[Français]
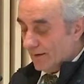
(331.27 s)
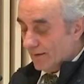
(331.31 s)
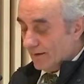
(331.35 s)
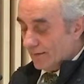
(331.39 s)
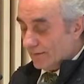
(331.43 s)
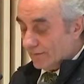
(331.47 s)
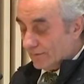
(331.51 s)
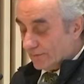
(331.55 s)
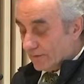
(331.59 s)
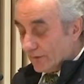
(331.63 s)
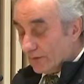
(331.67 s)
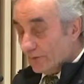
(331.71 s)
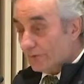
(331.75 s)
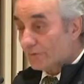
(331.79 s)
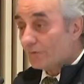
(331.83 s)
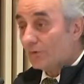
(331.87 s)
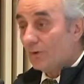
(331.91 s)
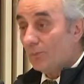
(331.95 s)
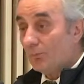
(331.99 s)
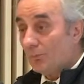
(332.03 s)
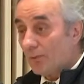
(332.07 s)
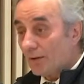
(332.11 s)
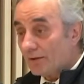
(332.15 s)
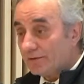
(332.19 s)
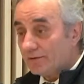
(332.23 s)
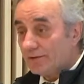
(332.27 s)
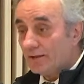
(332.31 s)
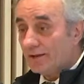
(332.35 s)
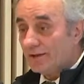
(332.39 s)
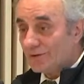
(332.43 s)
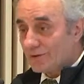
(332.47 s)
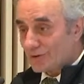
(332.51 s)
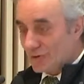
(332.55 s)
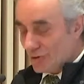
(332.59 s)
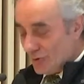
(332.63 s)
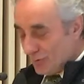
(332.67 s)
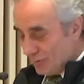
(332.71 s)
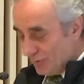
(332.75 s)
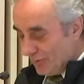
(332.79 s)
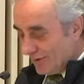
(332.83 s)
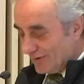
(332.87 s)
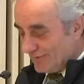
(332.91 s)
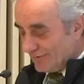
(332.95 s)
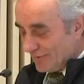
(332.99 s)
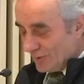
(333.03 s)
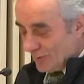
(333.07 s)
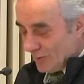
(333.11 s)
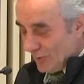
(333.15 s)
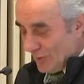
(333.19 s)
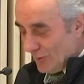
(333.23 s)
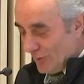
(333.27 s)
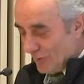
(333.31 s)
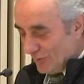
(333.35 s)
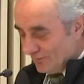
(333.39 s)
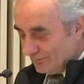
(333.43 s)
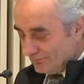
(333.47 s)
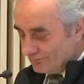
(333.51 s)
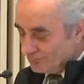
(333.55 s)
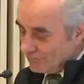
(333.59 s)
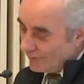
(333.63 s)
Science en partage 2.0,